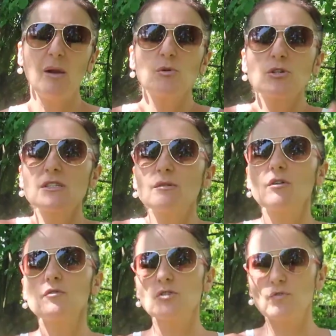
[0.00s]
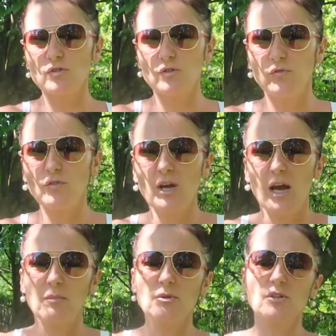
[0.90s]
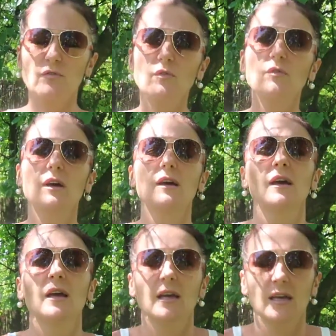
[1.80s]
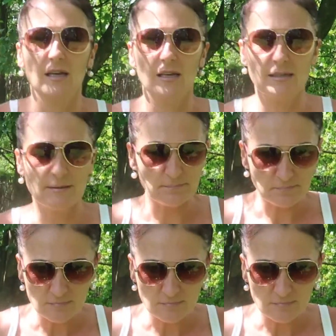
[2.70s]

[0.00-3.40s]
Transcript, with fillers: albo się całkowicie wycofuje, albo się w ogóle e,